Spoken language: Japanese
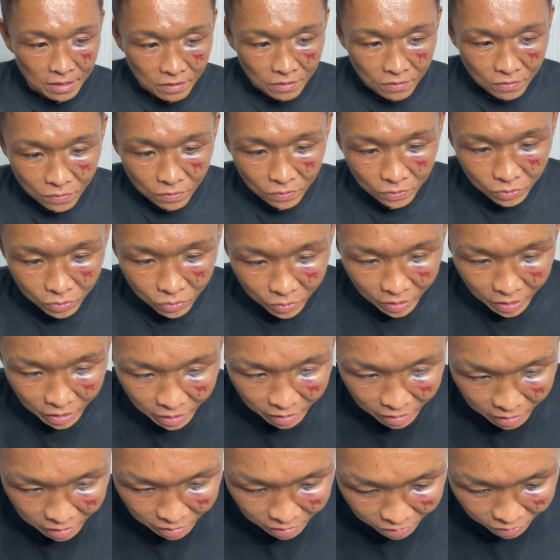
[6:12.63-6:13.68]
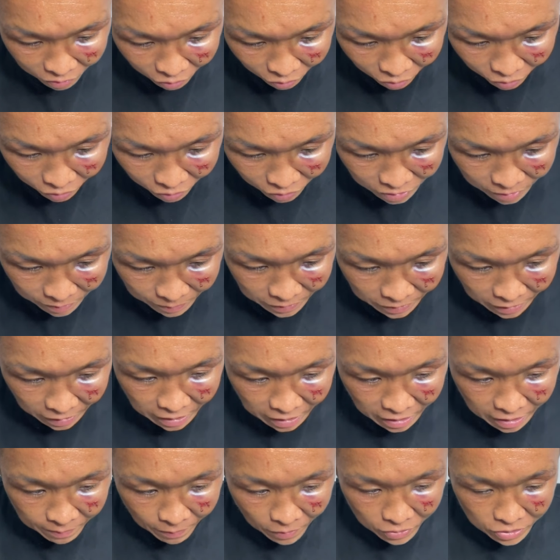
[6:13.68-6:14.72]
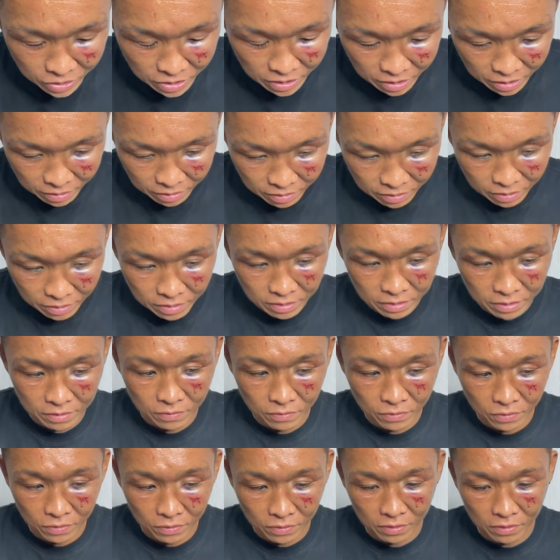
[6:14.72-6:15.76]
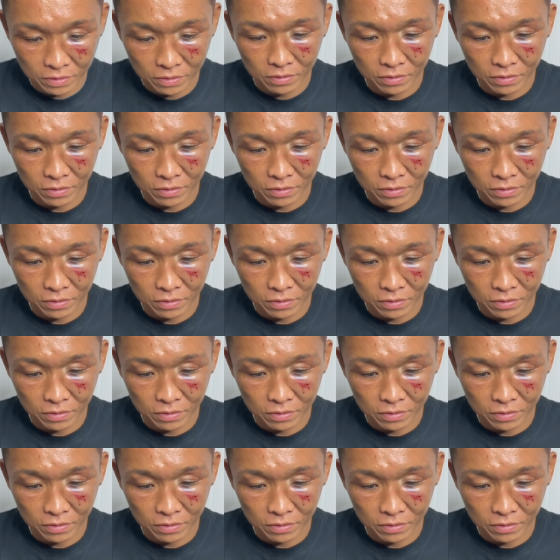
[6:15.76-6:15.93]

本当に、この自分がキックボクシングを